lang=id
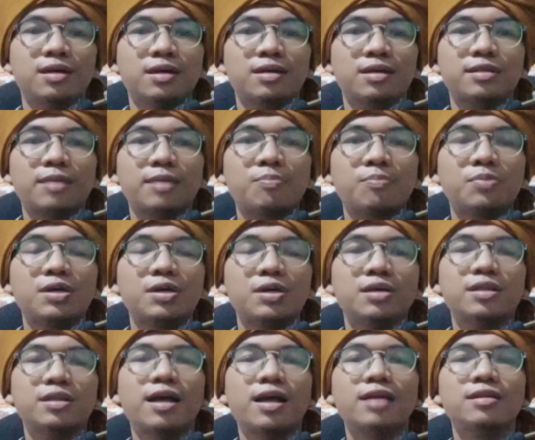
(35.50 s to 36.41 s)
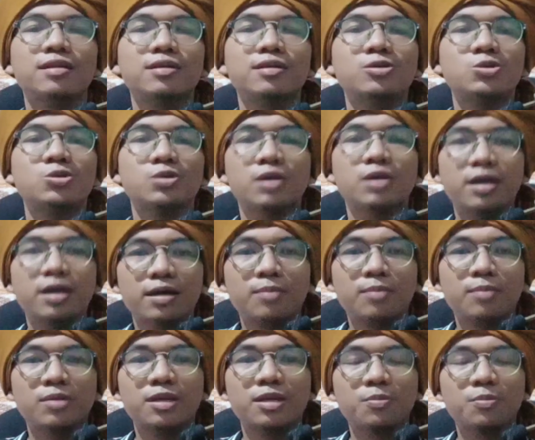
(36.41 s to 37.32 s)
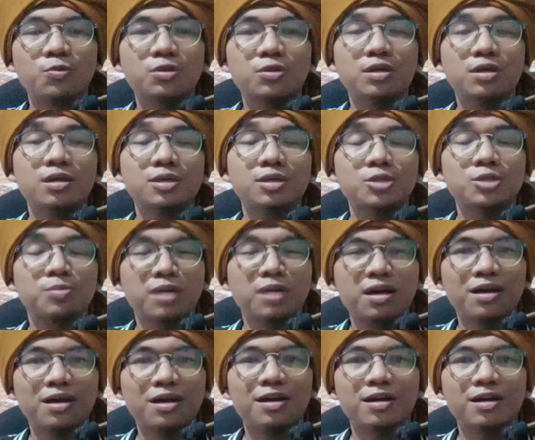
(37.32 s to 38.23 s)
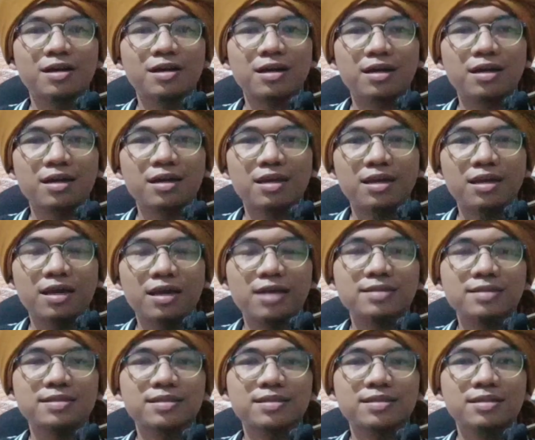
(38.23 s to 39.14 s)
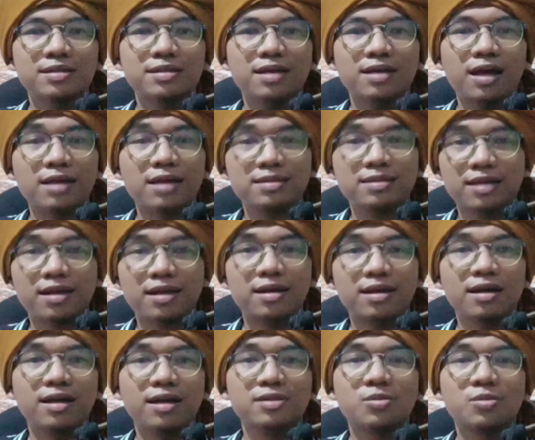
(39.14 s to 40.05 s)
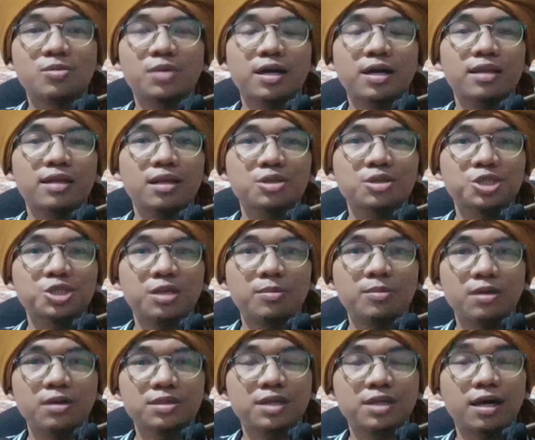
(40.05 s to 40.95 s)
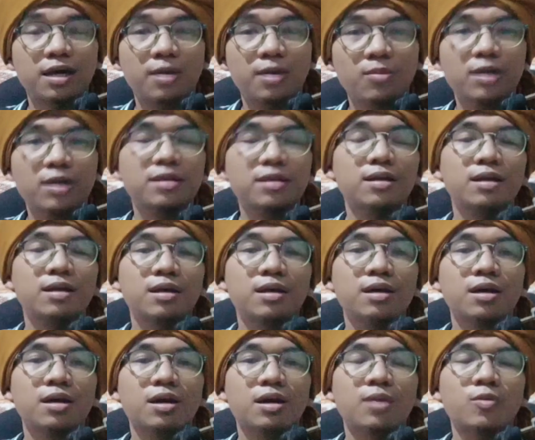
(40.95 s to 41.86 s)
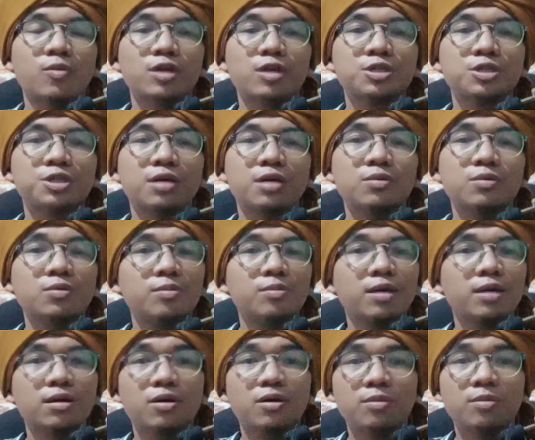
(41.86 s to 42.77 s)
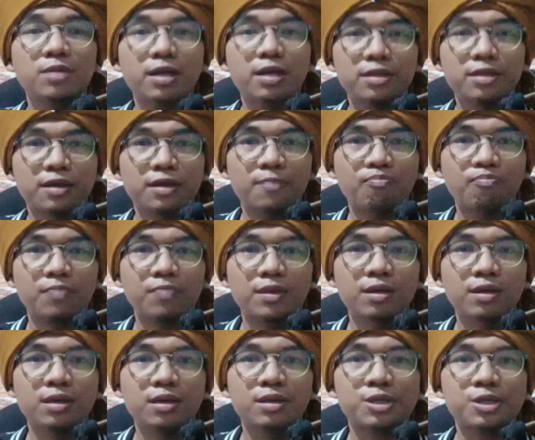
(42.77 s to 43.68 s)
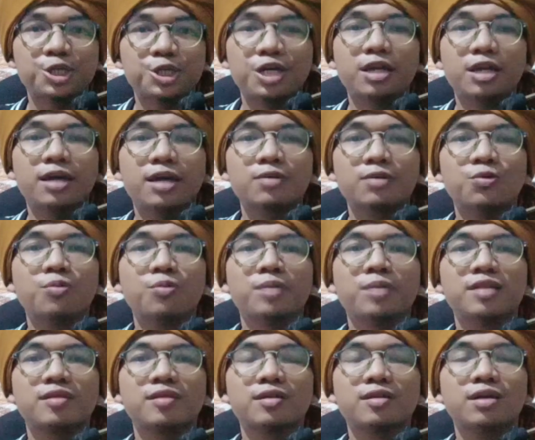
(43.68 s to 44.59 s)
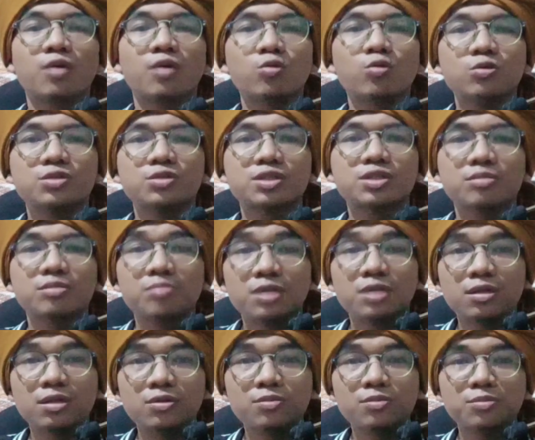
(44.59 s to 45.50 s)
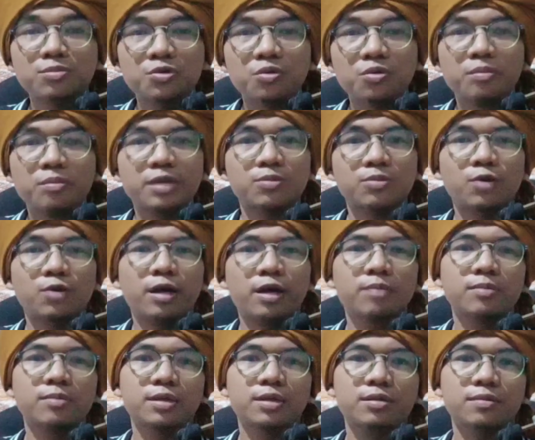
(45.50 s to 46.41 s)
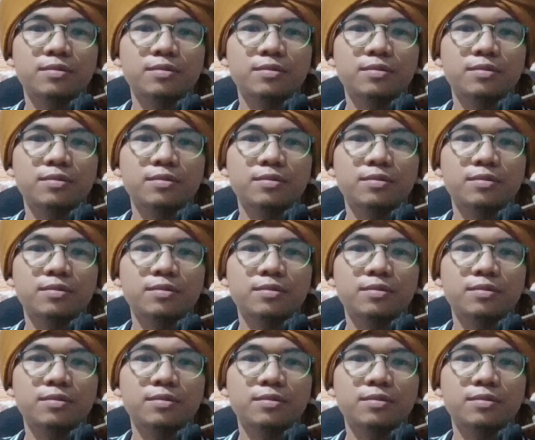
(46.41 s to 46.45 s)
tapi dalil juga meliputi ijma, kias, asar atau perkataan sahabat, kemudian syar'u mangkoblana, syariat umat terdahulu sebelum umat Muhammad.